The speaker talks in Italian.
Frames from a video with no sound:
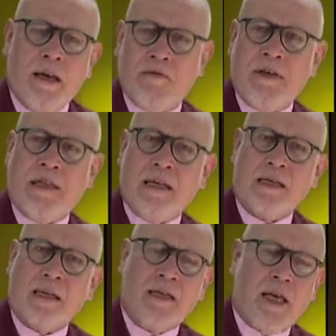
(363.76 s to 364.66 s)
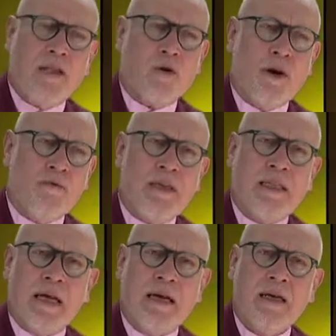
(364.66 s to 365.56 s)
la vita, sta dentro la
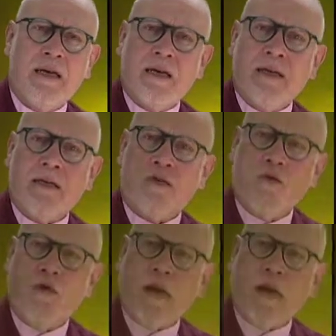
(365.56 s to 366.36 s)
vita, solo